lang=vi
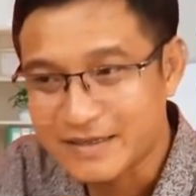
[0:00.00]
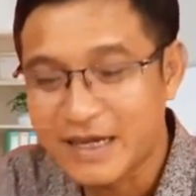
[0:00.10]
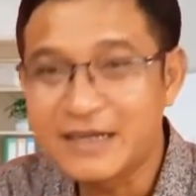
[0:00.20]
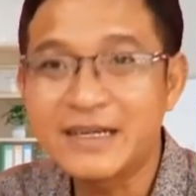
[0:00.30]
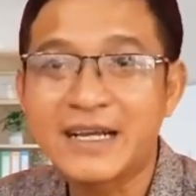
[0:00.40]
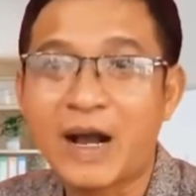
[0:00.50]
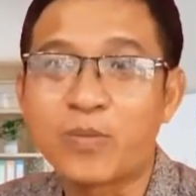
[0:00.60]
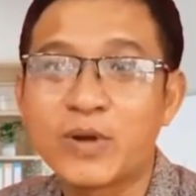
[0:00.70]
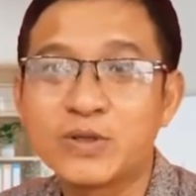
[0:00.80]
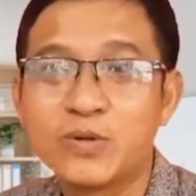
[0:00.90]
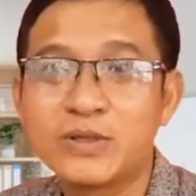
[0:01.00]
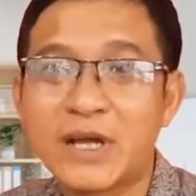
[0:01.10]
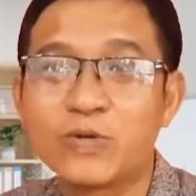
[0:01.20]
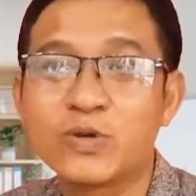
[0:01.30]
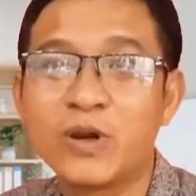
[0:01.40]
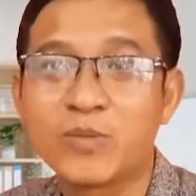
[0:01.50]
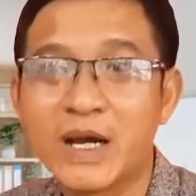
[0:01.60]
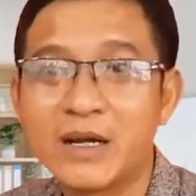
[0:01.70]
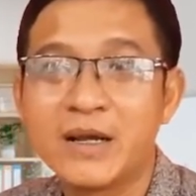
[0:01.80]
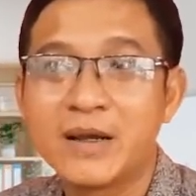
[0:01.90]
nhấn cái cọc đó xuống sâu xuống lòng
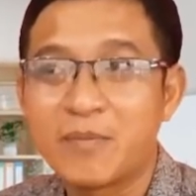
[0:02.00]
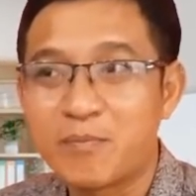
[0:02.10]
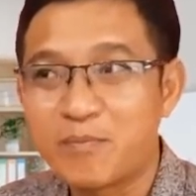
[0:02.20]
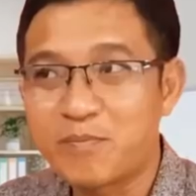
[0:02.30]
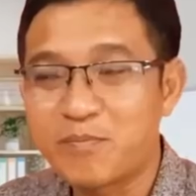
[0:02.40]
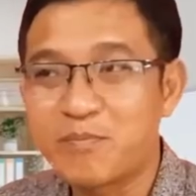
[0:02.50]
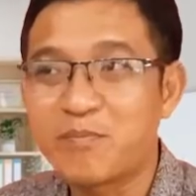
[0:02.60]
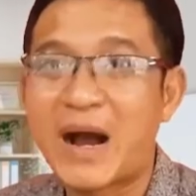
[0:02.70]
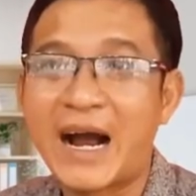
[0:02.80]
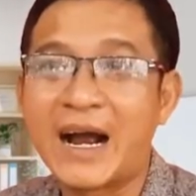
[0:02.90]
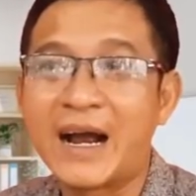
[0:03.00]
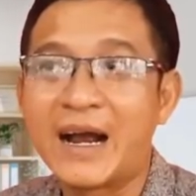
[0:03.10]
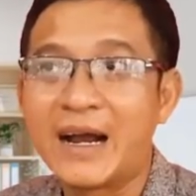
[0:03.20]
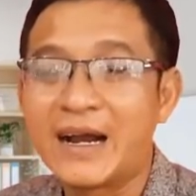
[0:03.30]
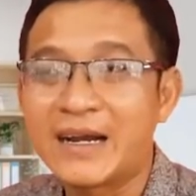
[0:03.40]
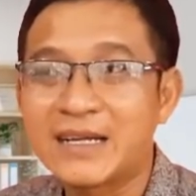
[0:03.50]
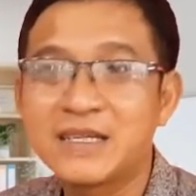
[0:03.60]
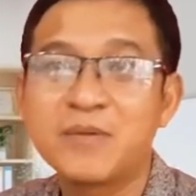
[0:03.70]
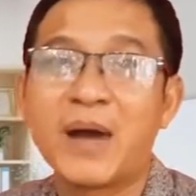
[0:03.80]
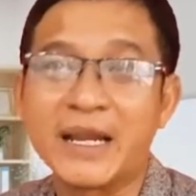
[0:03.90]
đất xuống bằng cái
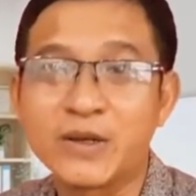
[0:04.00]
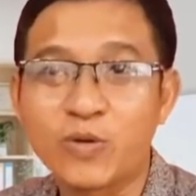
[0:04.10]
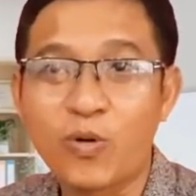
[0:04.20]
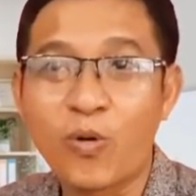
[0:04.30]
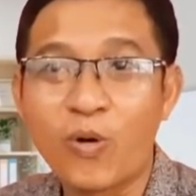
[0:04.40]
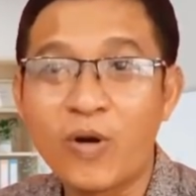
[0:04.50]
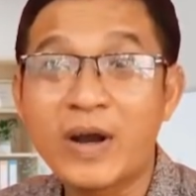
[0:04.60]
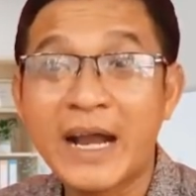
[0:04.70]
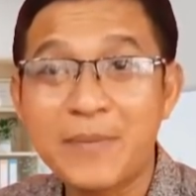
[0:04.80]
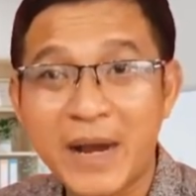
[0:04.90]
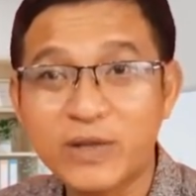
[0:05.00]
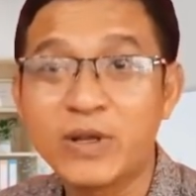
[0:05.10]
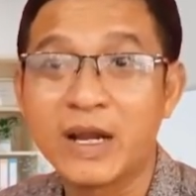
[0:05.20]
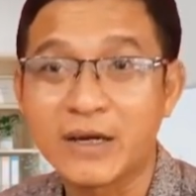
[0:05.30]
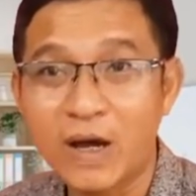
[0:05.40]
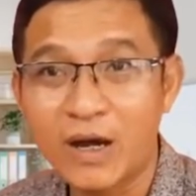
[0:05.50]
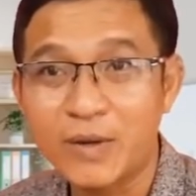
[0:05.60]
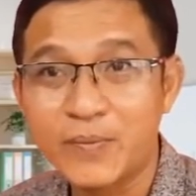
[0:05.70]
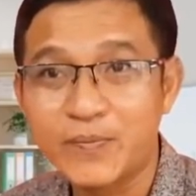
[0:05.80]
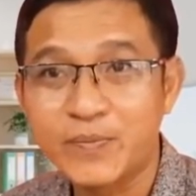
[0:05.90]
sức mạnh của cái máy thủy lực Đúng
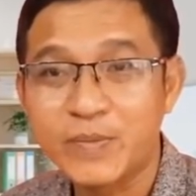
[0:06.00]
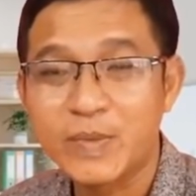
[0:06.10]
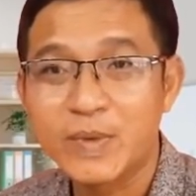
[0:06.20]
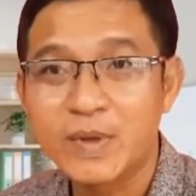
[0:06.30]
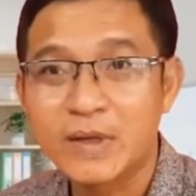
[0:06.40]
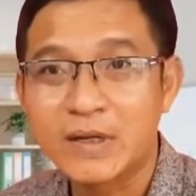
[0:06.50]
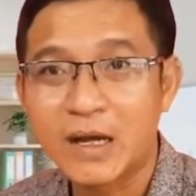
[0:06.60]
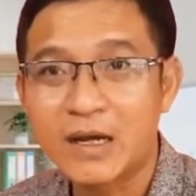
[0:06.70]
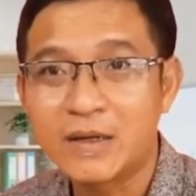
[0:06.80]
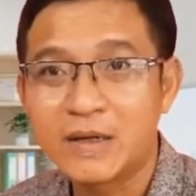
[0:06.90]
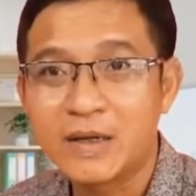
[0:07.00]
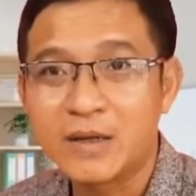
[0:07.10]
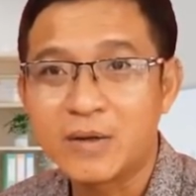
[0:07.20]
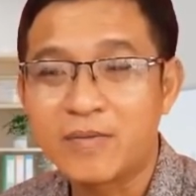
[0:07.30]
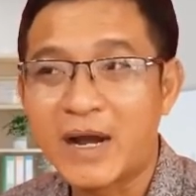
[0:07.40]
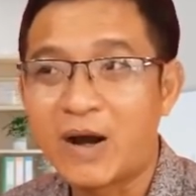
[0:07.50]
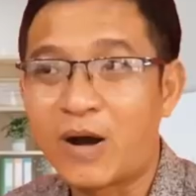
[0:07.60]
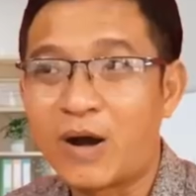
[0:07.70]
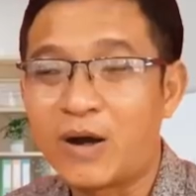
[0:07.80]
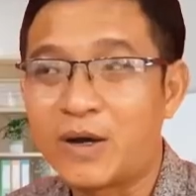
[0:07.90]
đó yeah. Dạ. đó và
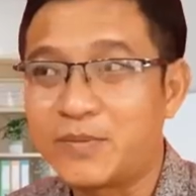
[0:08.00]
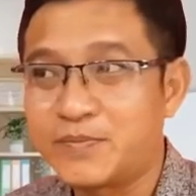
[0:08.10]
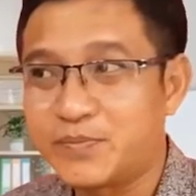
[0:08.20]
họ